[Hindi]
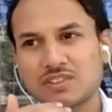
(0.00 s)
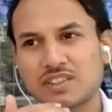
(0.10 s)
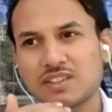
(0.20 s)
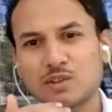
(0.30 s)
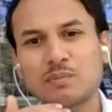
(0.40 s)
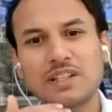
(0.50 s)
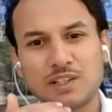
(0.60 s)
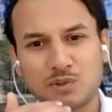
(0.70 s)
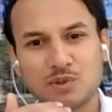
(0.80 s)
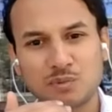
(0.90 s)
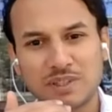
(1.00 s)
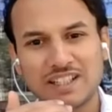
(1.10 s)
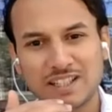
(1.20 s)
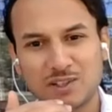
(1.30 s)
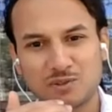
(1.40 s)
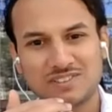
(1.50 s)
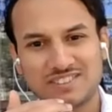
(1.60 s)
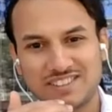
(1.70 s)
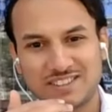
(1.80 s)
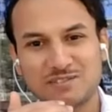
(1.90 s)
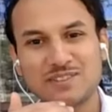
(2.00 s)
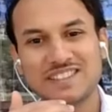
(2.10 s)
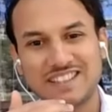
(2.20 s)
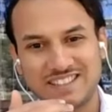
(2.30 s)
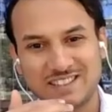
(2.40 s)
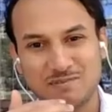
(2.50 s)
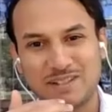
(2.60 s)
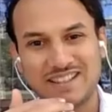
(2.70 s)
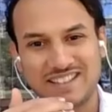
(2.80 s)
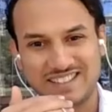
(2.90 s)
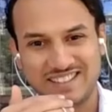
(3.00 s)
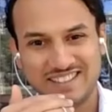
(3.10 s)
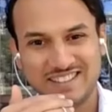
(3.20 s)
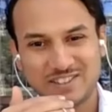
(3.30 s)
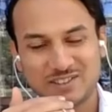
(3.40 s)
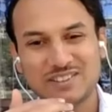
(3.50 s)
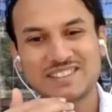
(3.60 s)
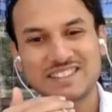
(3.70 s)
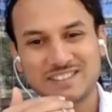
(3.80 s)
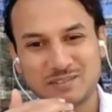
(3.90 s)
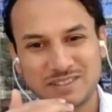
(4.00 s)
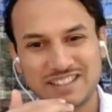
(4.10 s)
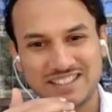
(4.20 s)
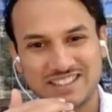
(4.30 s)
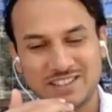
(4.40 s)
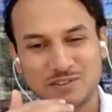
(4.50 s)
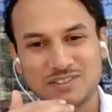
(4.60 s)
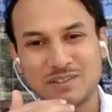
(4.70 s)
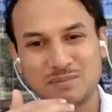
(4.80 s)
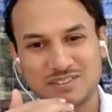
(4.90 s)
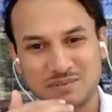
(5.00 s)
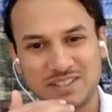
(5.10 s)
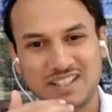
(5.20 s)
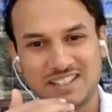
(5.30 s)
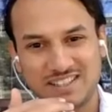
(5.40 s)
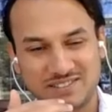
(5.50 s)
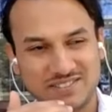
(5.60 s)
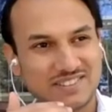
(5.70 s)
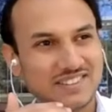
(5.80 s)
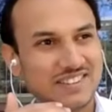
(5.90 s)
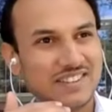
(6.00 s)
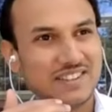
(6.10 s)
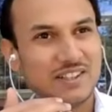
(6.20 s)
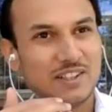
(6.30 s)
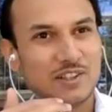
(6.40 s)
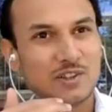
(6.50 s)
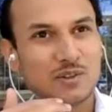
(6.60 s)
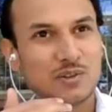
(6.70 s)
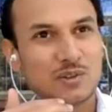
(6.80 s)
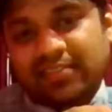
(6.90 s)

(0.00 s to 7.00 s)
कोशिश करते हैं तो पहले यूट्यूब देखने का कोशिश करते हैं फिर जाते हैं पढ़ते हैं थोड़ा जल्दी समझ आ जाता है कोई सामने समझा रहा है तो। हम्म।